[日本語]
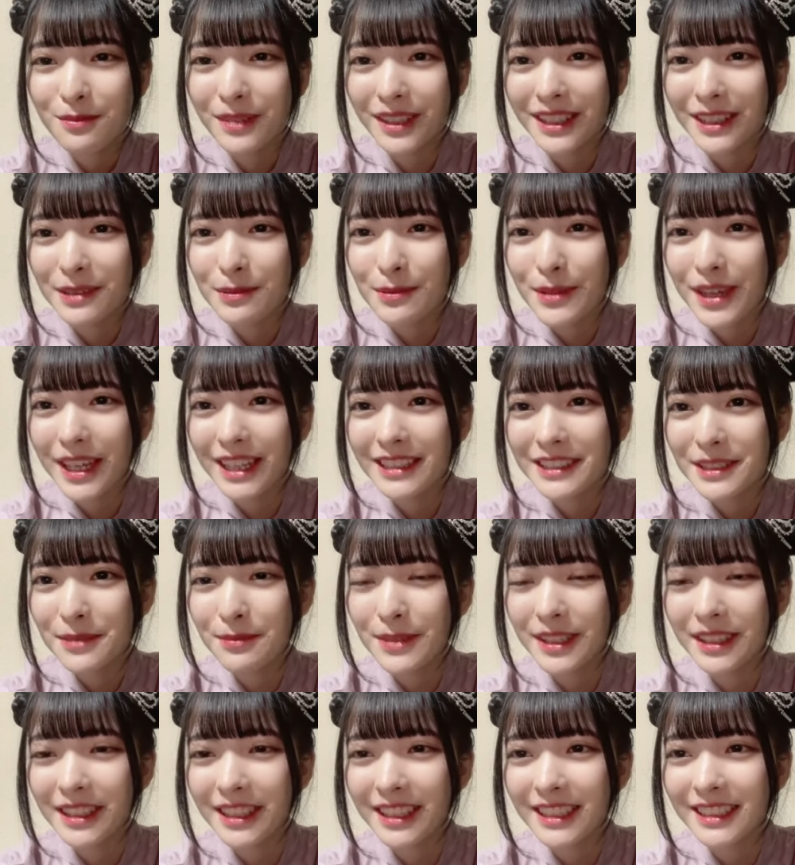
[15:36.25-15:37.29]
まだ見始
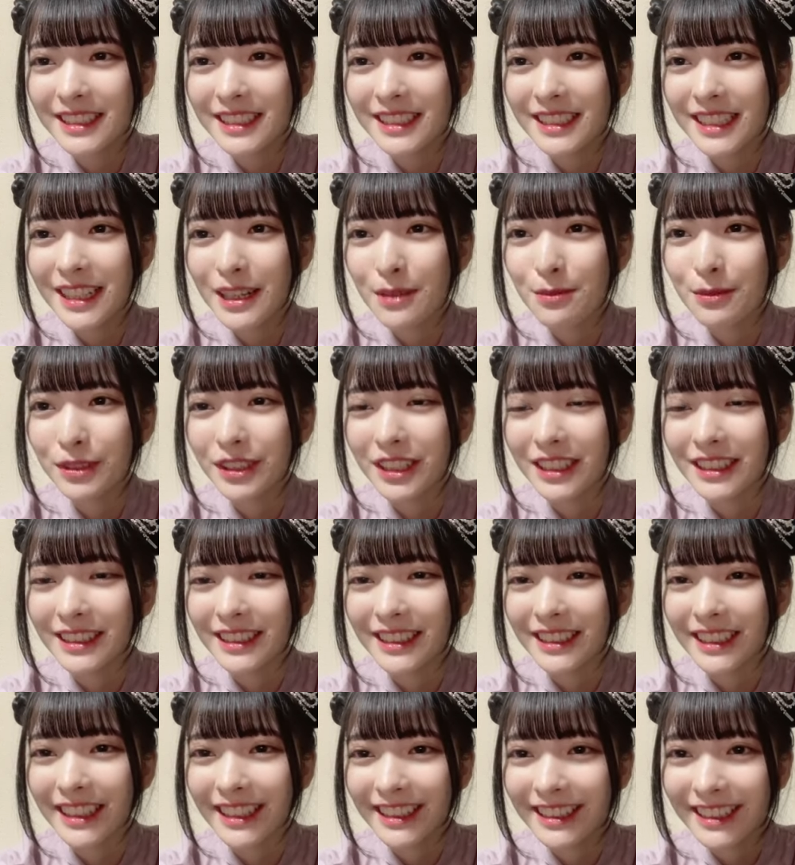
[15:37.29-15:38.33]
めて1時間も経って
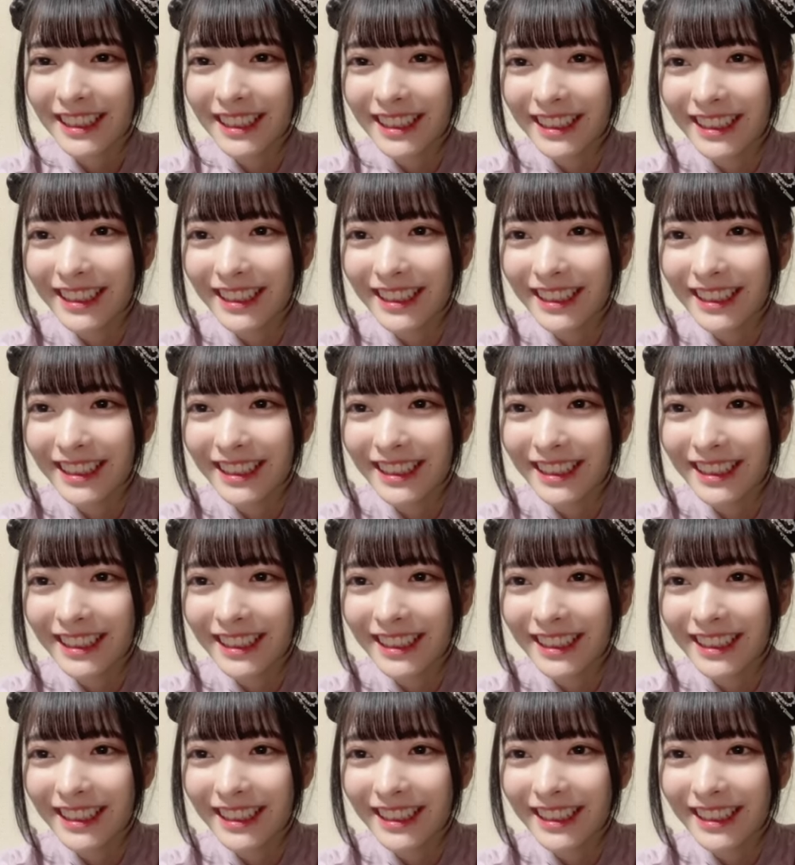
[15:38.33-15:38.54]
ない